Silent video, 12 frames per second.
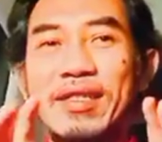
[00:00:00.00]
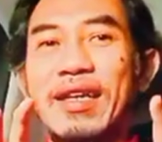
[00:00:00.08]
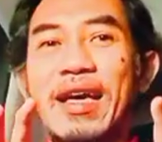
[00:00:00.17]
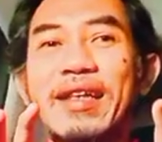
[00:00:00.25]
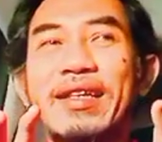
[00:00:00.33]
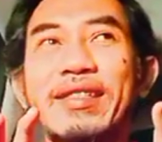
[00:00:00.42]

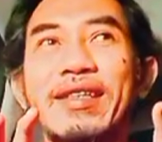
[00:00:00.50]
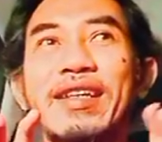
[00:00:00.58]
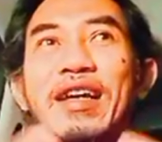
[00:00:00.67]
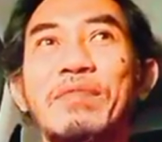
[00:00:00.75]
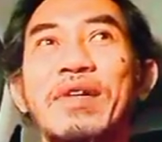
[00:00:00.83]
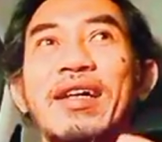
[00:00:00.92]
sekali
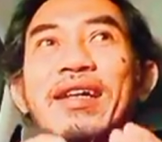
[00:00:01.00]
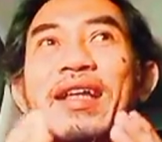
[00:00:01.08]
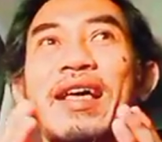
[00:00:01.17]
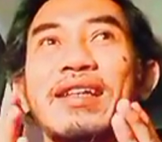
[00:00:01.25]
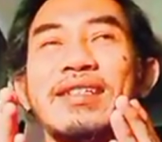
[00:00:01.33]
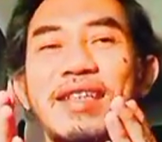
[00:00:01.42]
tidak
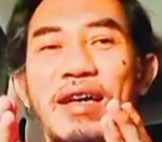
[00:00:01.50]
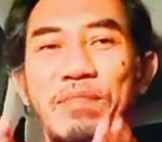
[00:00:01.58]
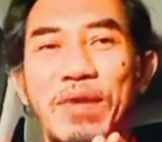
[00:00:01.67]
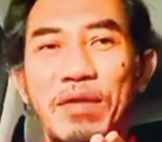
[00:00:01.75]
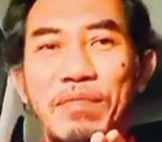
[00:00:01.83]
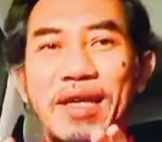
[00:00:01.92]
mengenal
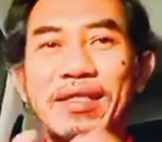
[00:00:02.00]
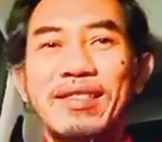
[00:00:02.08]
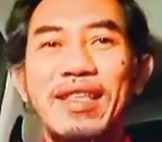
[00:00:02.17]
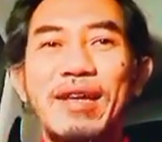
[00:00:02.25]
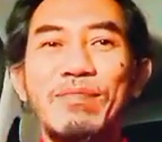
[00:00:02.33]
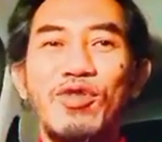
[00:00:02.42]
siapa
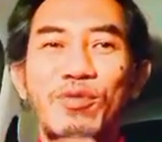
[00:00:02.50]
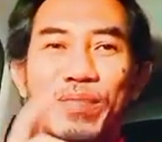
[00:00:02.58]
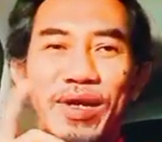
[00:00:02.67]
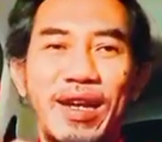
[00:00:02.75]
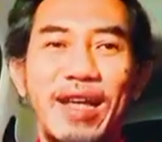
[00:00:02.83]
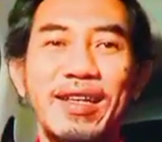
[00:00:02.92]
mantan, belum
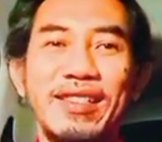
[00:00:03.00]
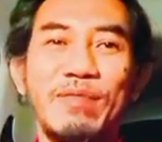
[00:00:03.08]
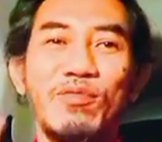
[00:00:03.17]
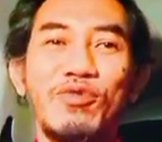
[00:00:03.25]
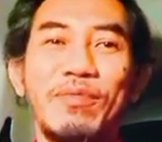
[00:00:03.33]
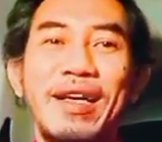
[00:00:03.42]
pernah
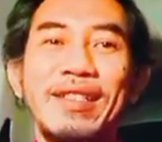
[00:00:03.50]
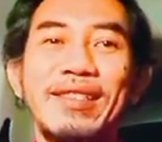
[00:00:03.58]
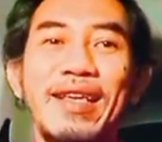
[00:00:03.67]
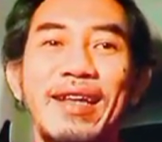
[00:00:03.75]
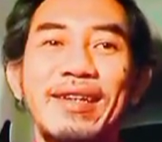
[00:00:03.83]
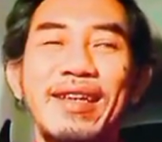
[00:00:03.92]
ketemu
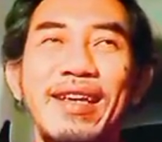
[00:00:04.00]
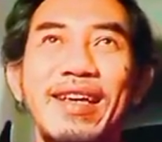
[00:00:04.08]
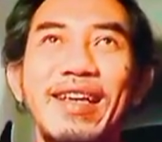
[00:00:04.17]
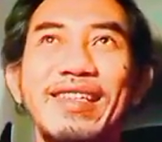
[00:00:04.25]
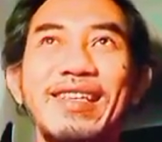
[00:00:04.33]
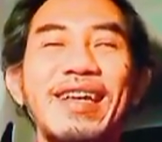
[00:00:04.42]
mantan,
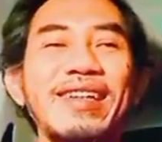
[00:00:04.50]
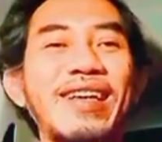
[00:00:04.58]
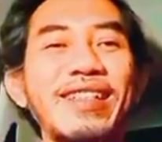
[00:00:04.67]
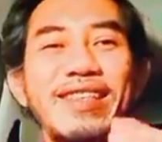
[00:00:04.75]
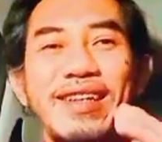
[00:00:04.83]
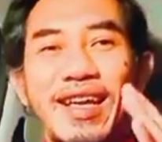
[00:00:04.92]
ya
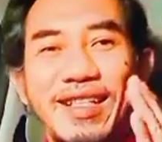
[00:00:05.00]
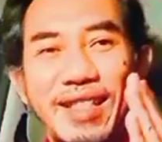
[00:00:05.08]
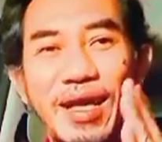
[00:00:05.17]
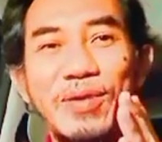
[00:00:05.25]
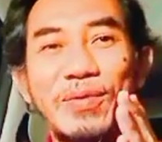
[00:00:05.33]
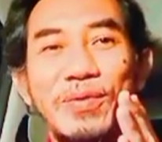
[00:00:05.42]
dia tidak
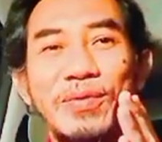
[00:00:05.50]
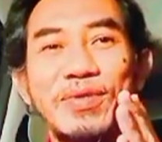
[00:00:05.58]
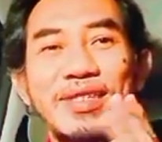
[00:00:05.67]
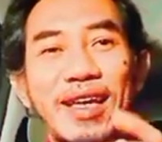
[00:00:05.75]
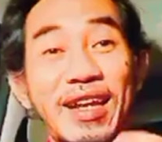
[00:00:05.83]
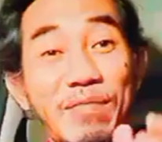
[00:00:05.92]
tahu
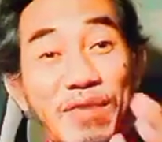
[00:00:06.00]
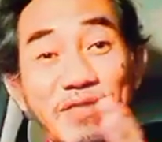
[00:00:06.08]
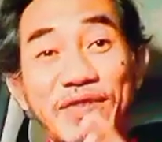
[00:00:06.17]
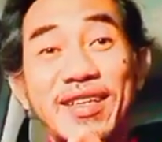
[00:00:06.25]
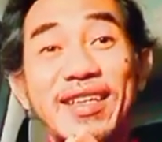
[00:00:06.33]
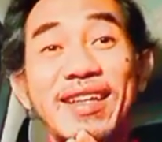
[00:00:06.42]
cara
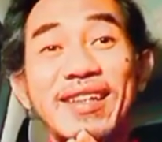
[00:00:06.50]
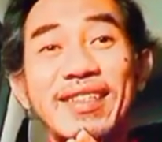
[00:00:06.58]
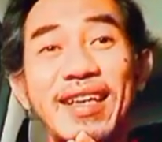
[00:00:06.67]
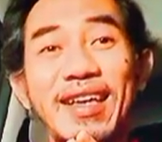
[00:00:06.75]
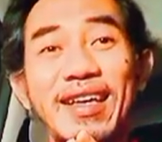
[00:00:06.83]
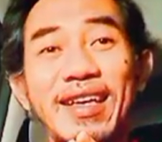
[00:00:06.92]

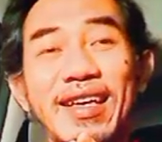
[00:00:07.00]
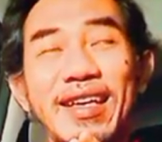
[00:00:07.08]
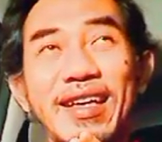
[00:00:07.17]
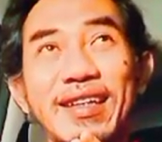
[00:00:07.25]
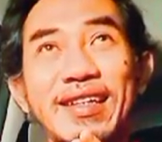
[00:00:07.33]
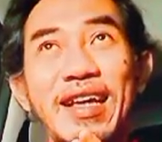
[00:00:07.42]
berpikirnya.
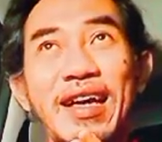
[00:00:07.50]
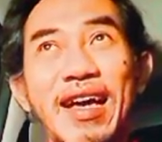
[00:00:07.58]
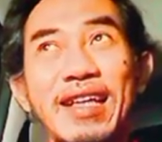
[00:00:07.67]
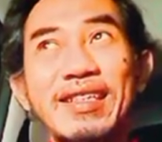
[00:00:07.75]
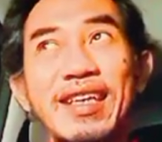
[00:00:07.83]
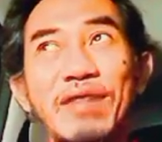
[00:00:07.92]
Dia
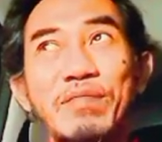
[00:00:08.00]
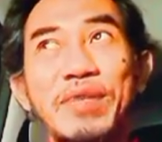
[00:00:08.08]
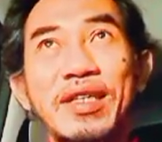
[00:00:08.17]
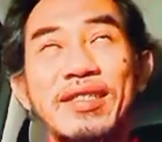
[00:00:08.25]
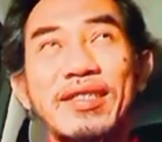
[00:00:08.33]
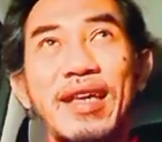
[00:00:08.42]
hanya
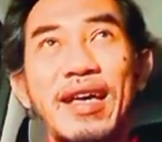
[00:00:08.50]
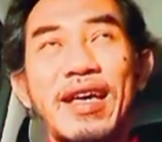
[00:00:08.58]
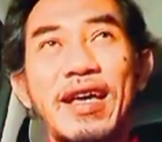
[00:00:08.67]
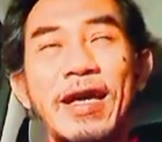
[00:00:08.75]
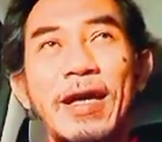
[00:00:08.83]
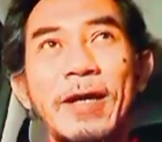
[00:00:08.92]
bisa
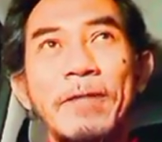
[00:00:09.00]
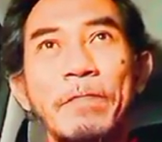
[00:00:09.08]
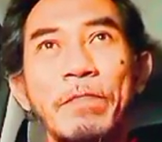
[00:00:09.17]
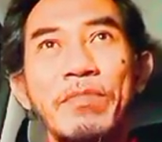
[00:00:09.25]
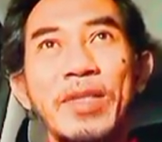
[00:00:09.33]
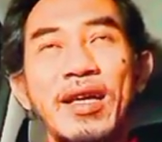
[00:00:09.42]

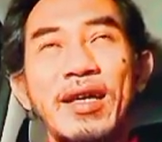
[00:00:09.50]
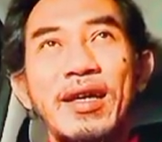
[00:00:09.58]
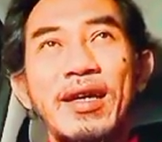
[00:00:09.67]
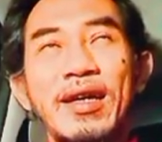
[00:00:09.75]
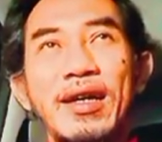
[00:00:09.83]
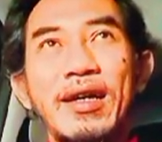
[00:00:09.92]

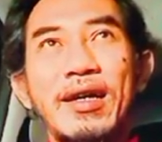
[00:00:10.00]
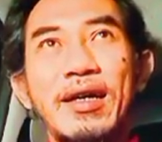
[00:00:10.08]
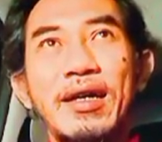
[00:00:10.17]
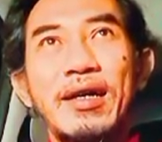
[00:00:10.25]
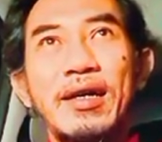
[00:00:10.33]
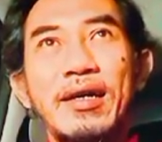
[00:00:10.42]

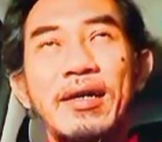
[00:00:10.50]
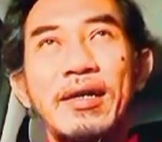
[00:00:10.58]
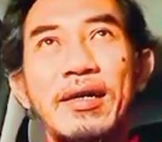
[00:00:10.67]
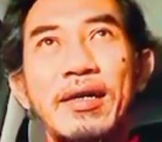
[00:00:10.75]
uh,